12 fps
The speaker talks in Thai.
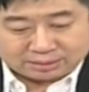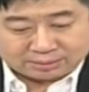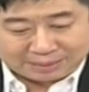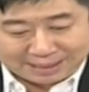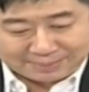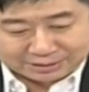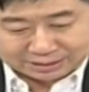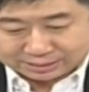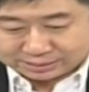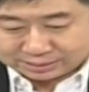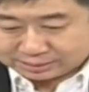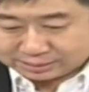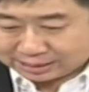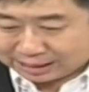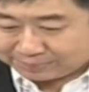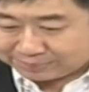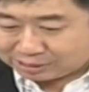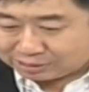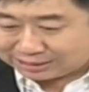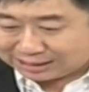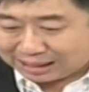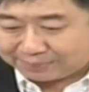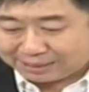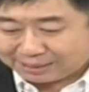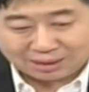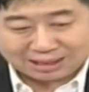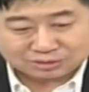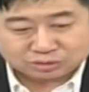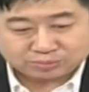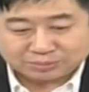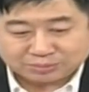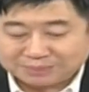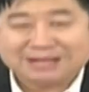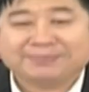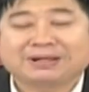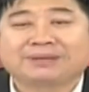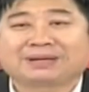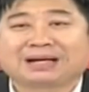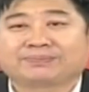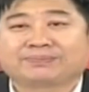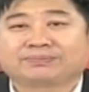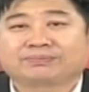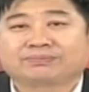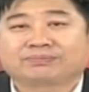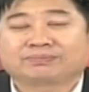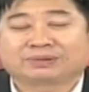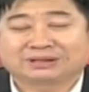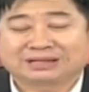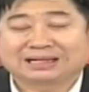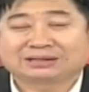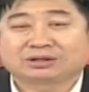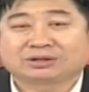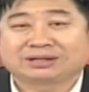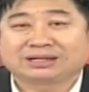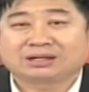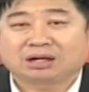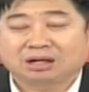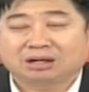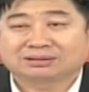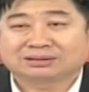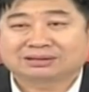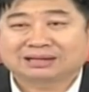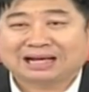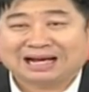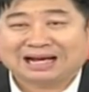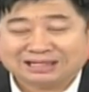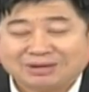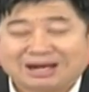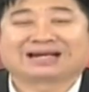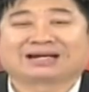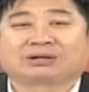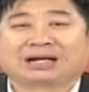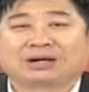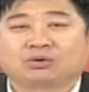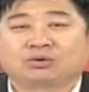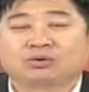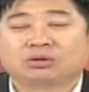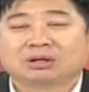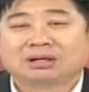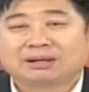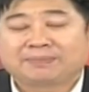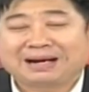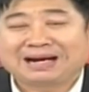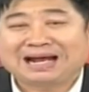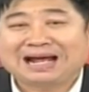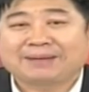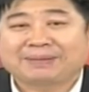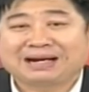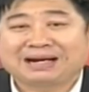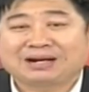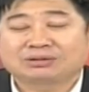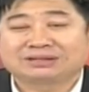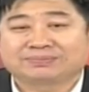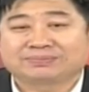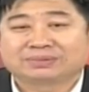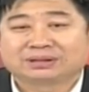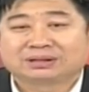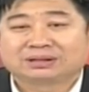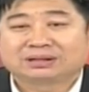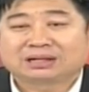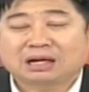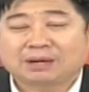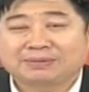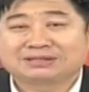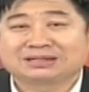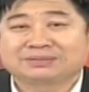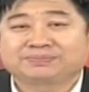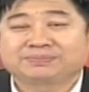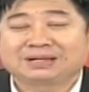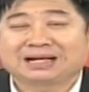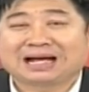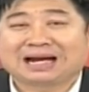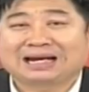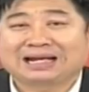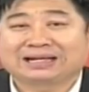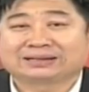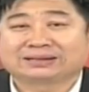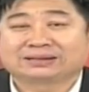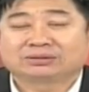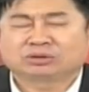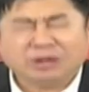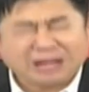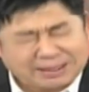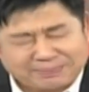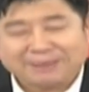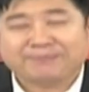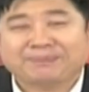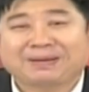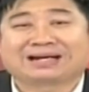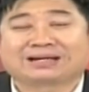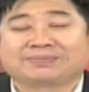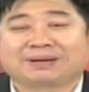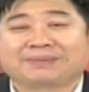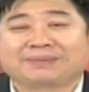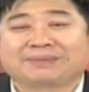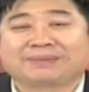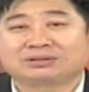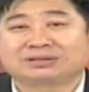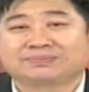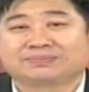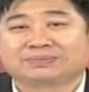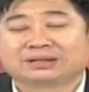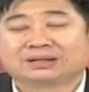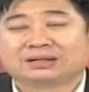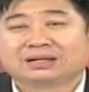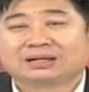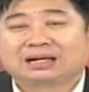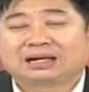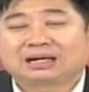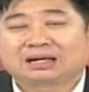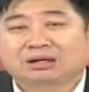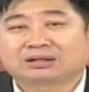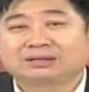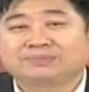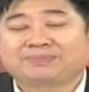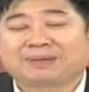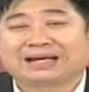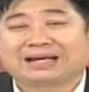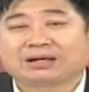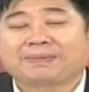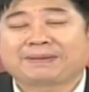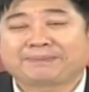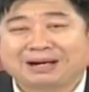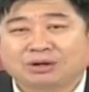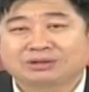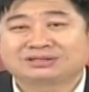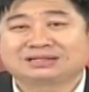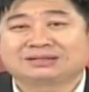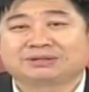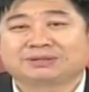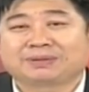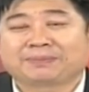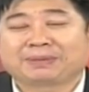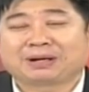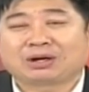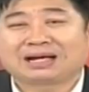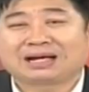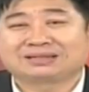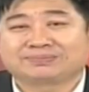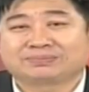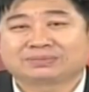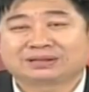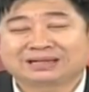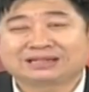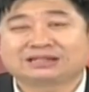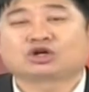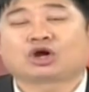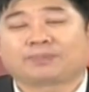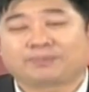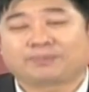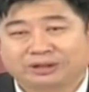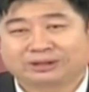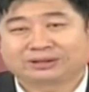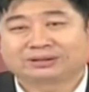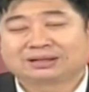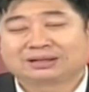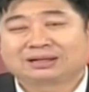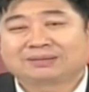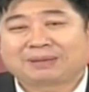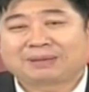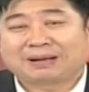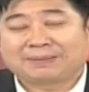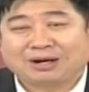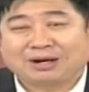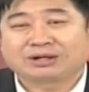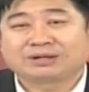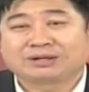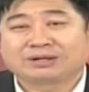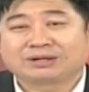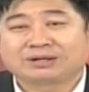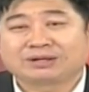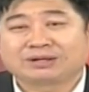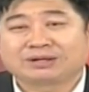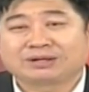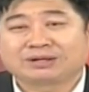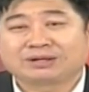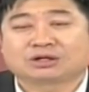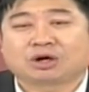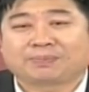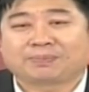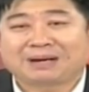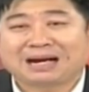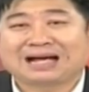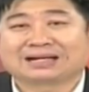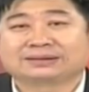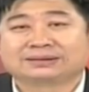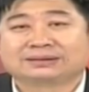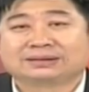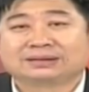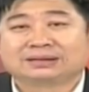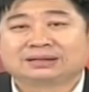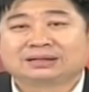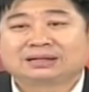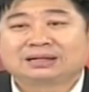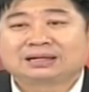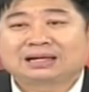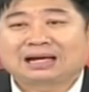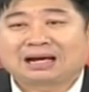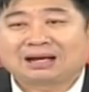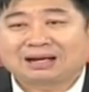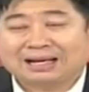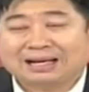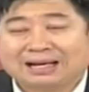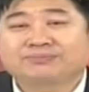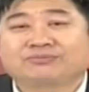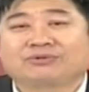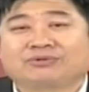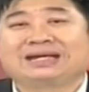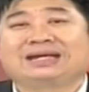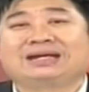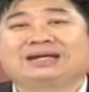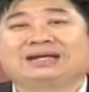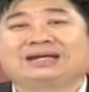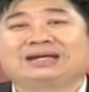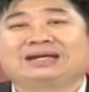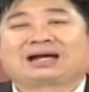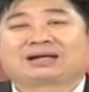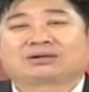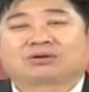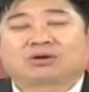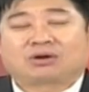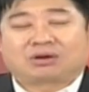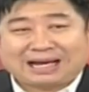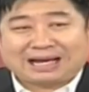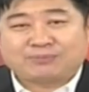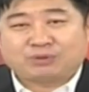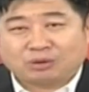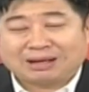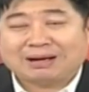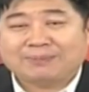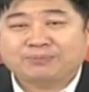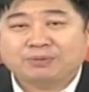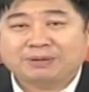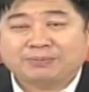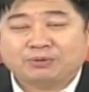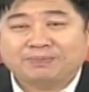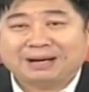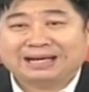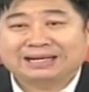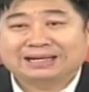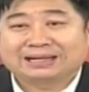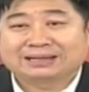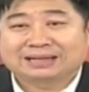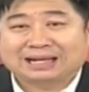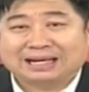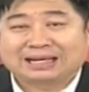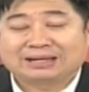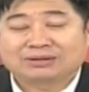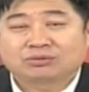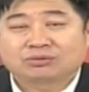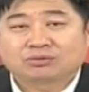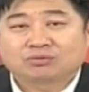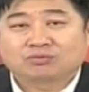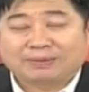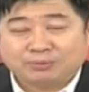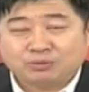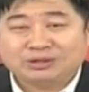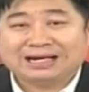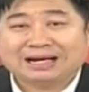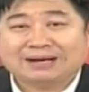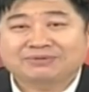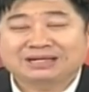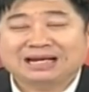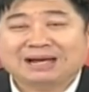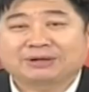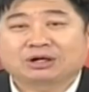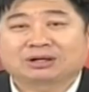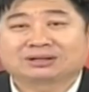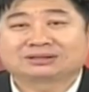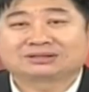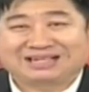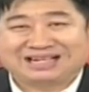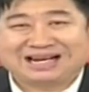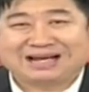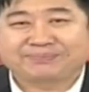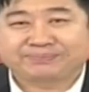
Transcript: ภาพอื่นนะครับเท่าที่ตามข่าวล่าสุดไม่มีอะไรเพิ่มครับ เพราะฉะนั้นตอนนี้ก็หาจังหวะแถวแถวพันห้าพันห้าร้อยสิบเข้าไปซื้อเพื่อการเล่นโทษฮะพันแปดถึงพันแปดร้อยสิบแล้วก็ขึ้นไปก็พันแปดร้อยสี่สิบถึงพันแปดร้อยสิบนั่นคือกรอบบทพันแปดพันแปดสิบกรอบล่างเอาละครับวันนี้เวลาของรายการหมดลงแล้วครับ พบกับผมใหม่ในวันพรุ่งนี้นะครับ วันนี้ลาไปก่อนสวัสดีครับ